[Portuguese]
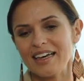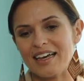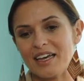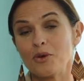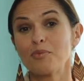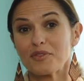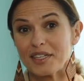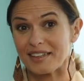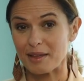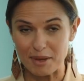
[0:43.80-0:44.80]
Uh, eu
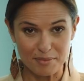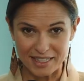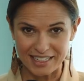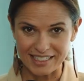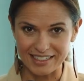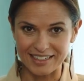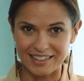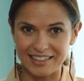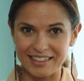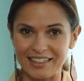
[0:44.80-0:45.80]
aproveito também para dizer
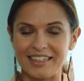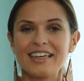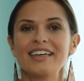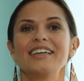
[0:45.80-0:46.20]
que